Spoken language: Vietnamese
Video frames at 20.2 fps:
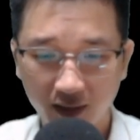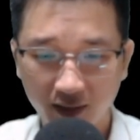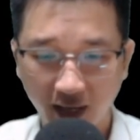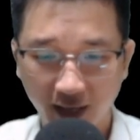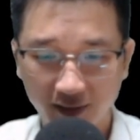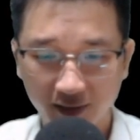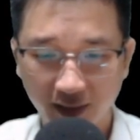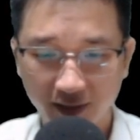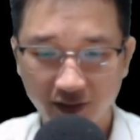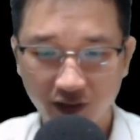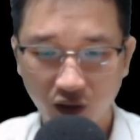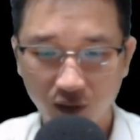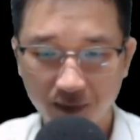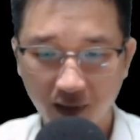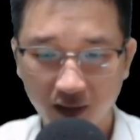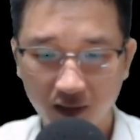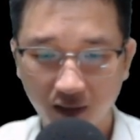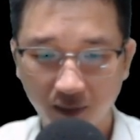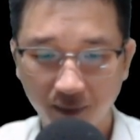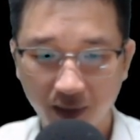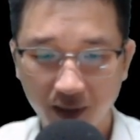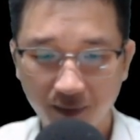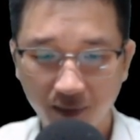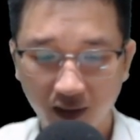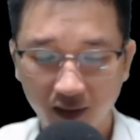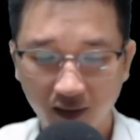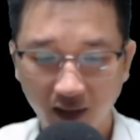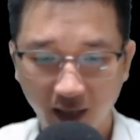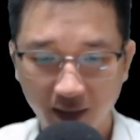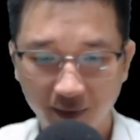ra Tề Chiếu biết được bí
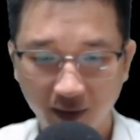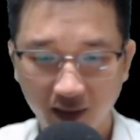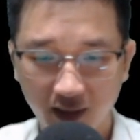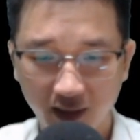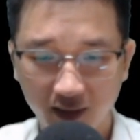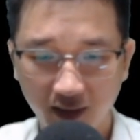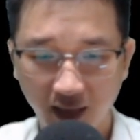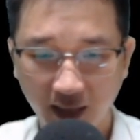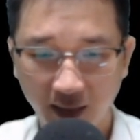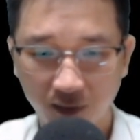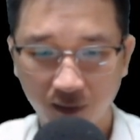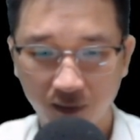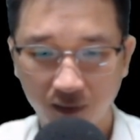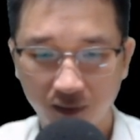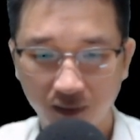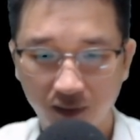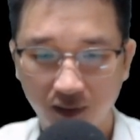mật này bằng cách nào.